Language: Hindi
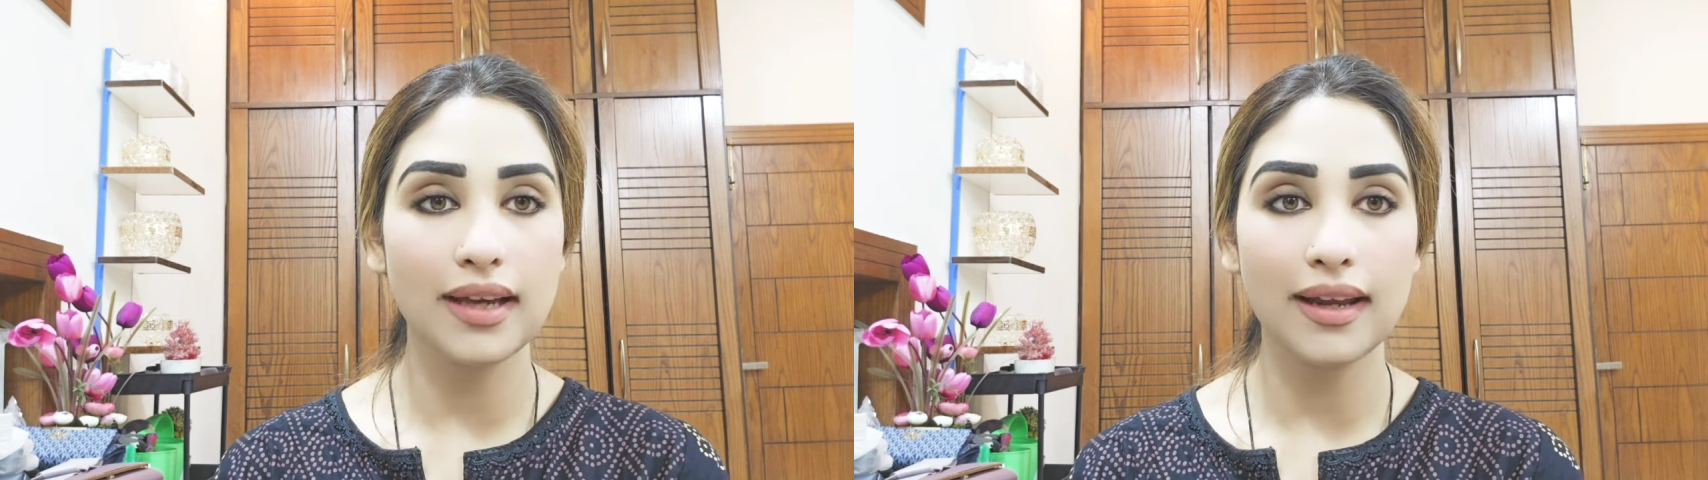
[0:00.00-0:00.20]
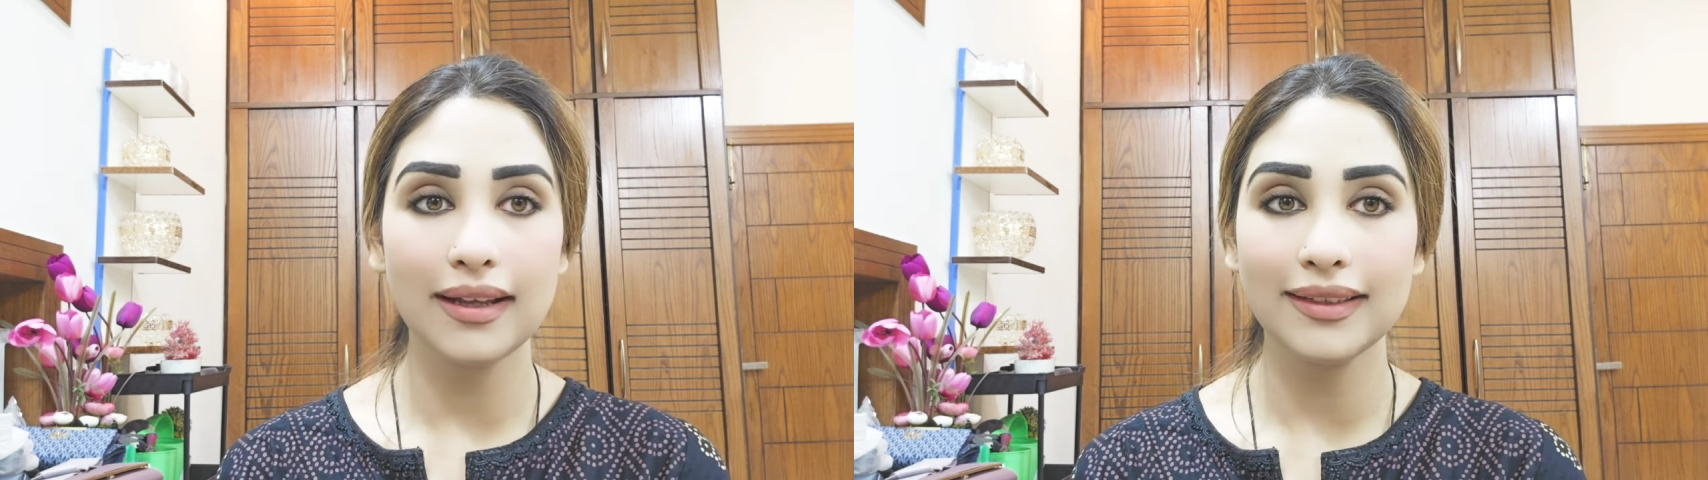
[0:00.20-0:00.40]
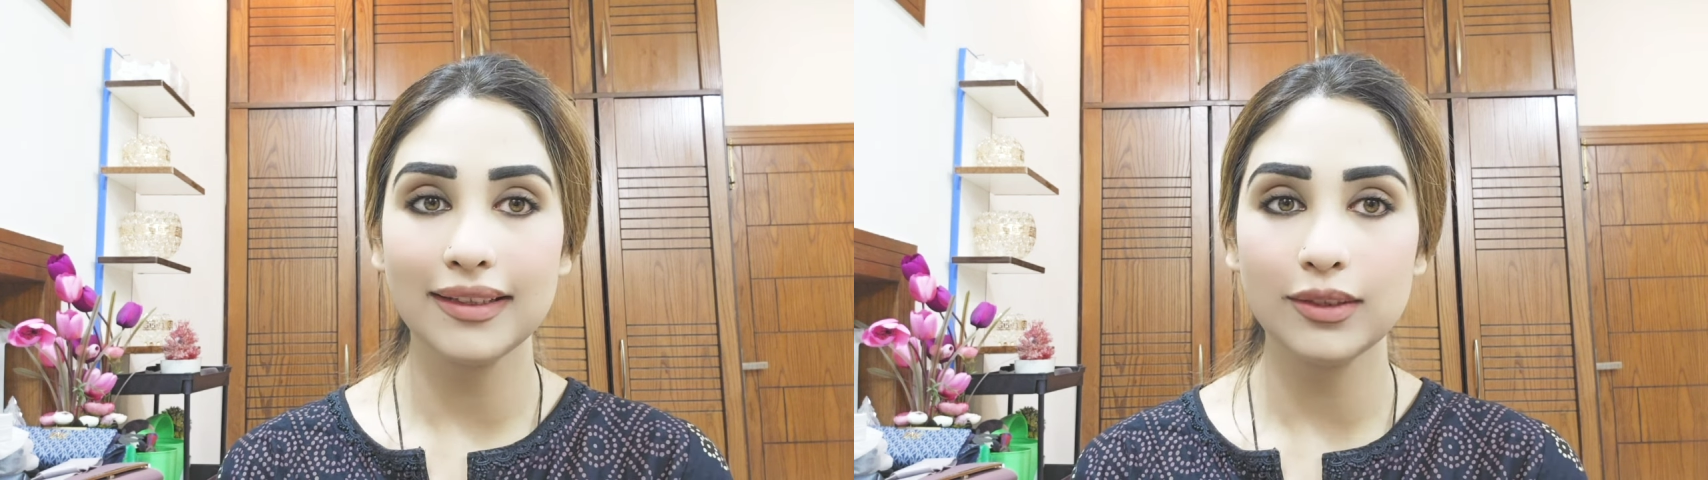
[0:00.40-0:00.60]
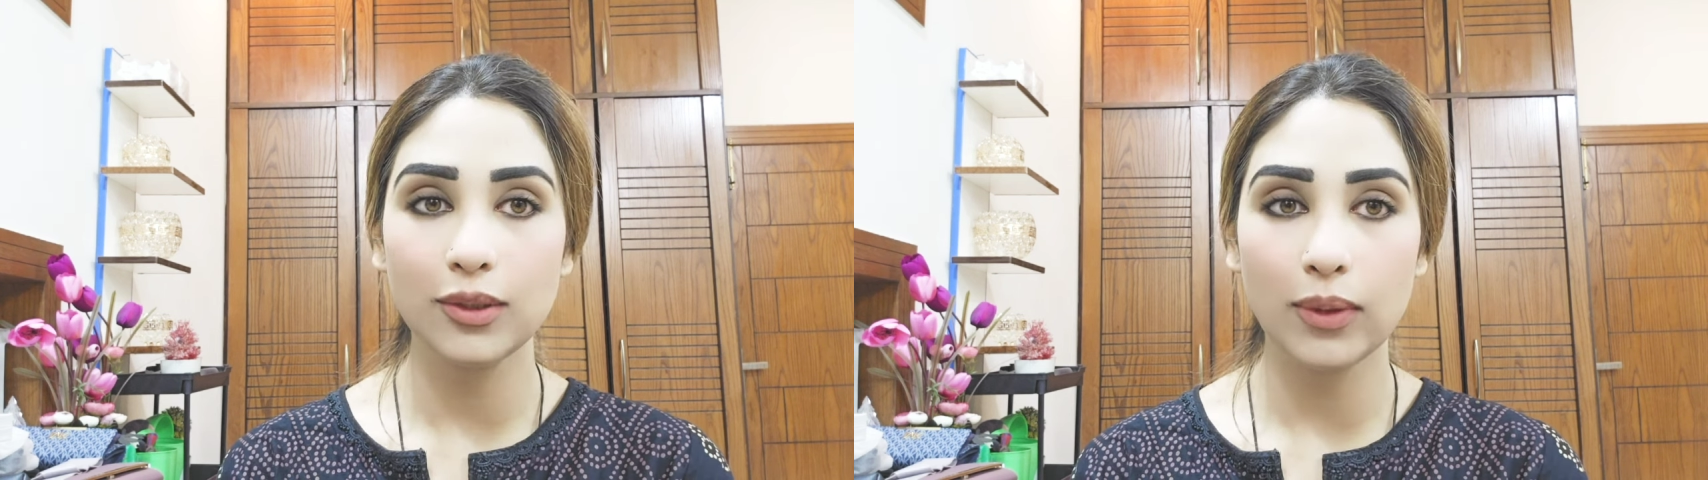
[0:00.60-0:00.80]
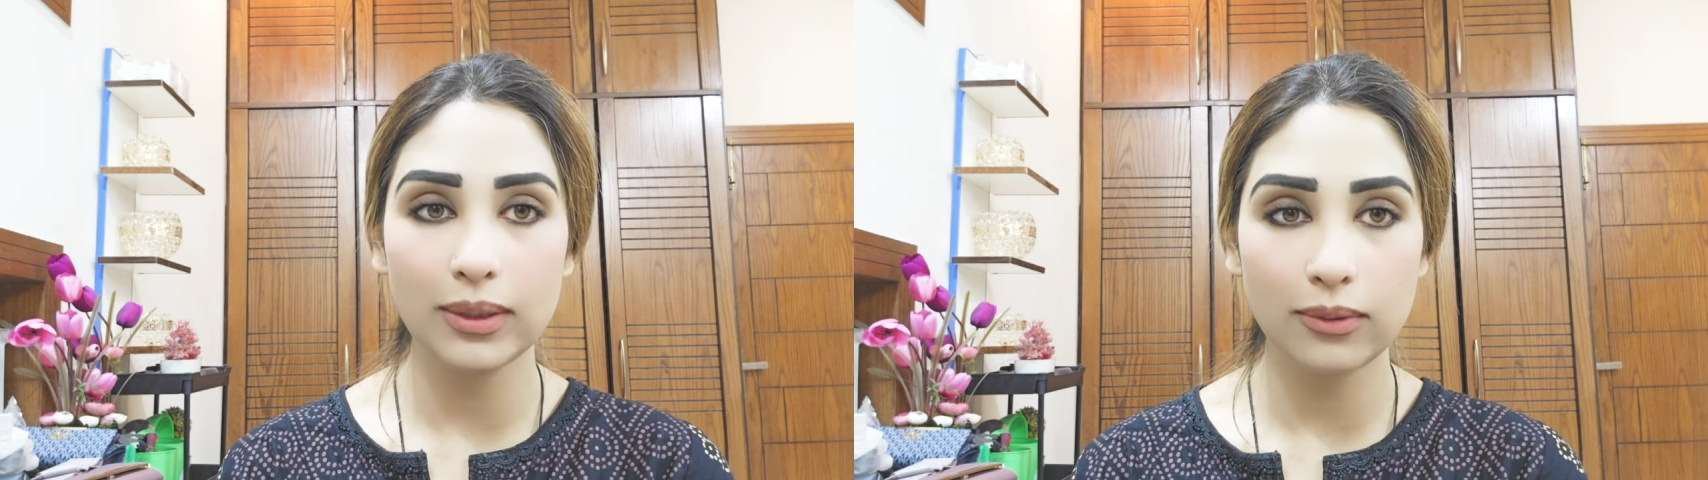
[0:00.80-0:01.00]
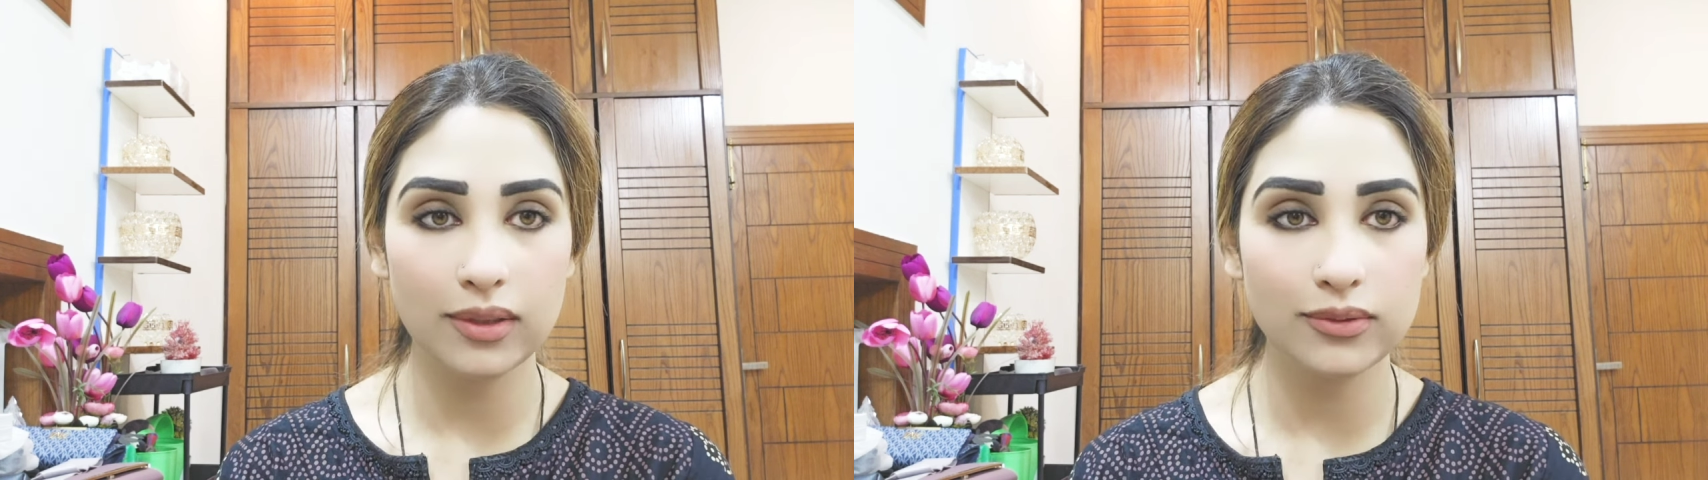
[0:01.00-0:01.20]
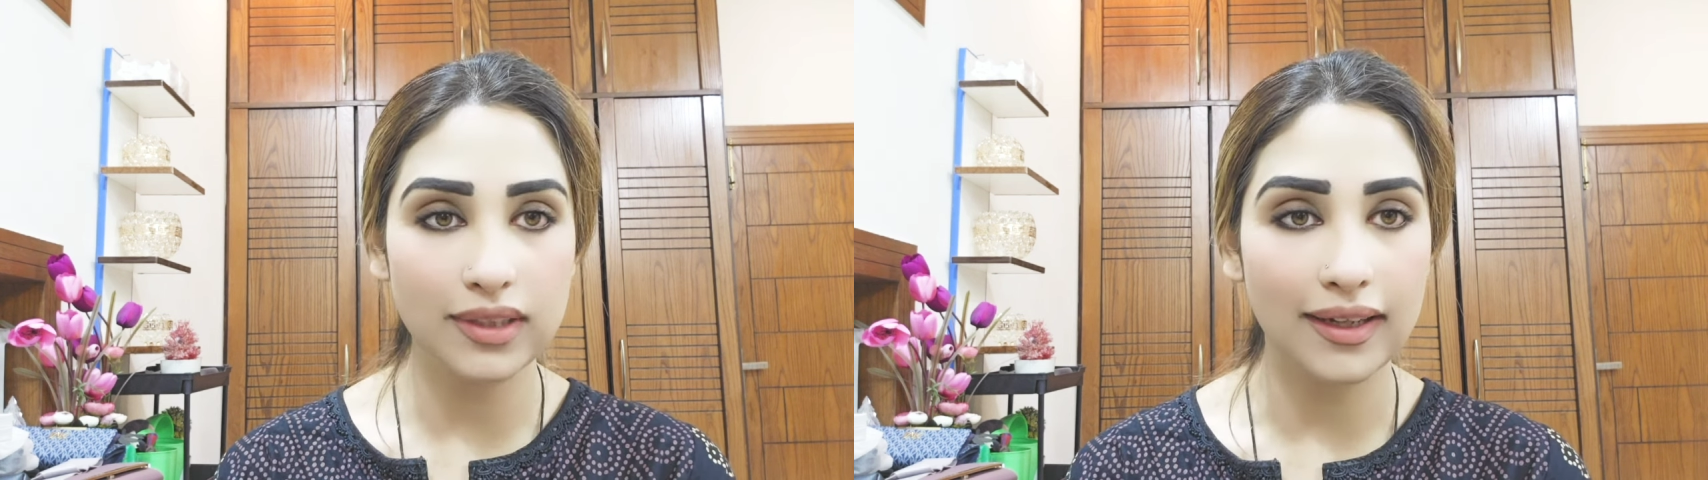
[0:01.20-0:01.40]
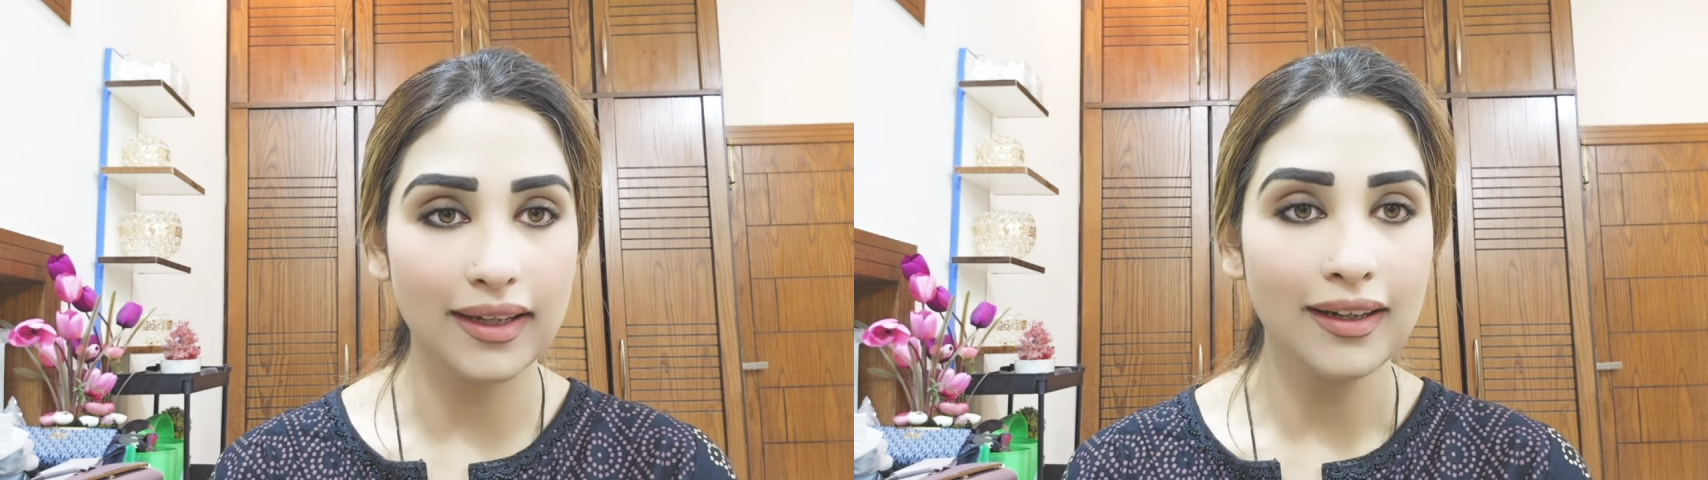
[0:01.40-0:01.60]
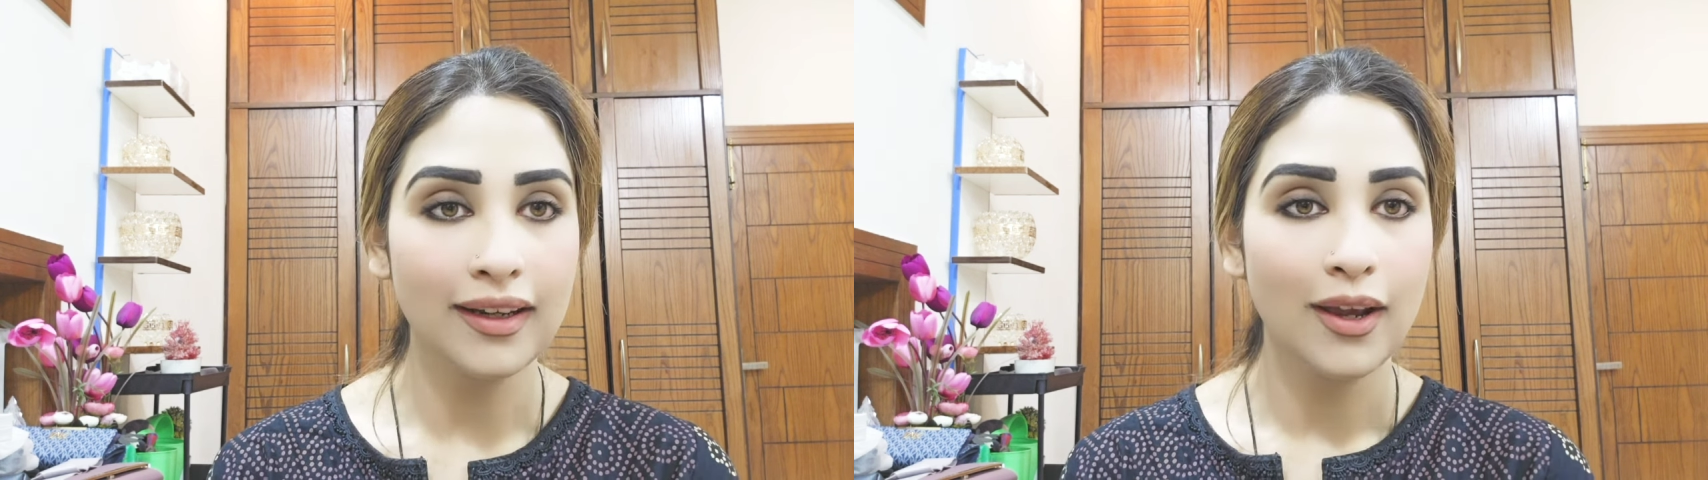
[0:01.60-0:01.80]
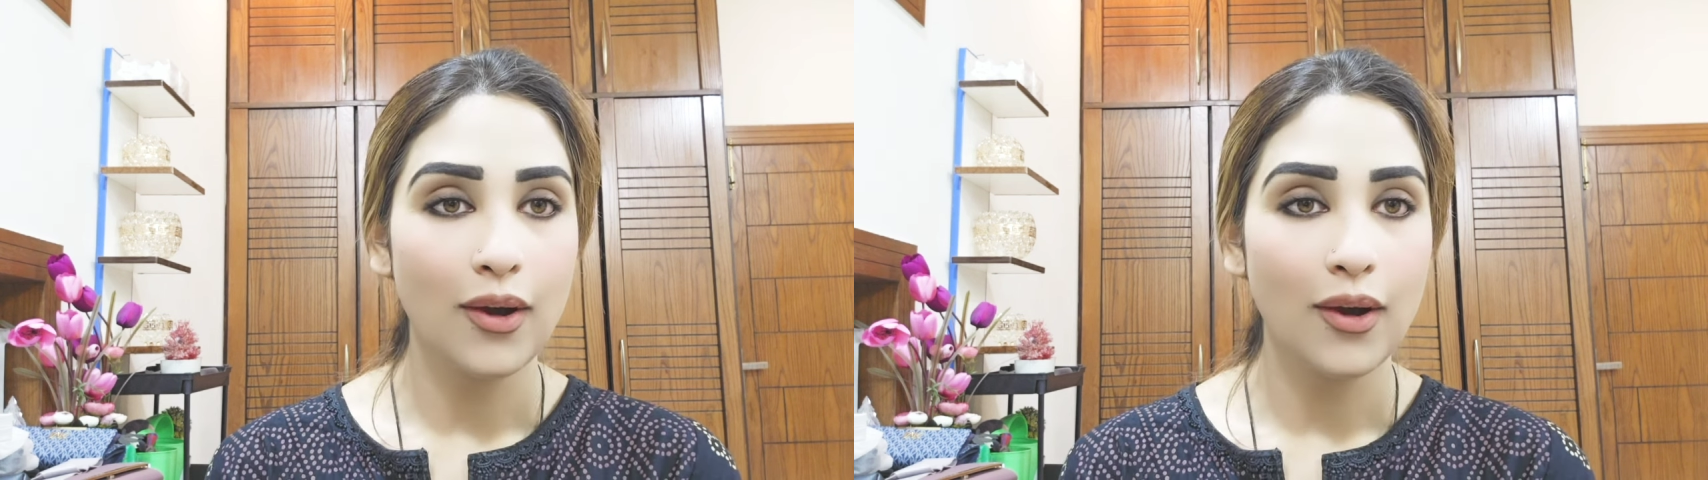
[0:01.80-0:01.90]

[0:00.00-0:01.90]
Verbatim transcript: सारा दिन ग्लोई ग्लोई गुजारे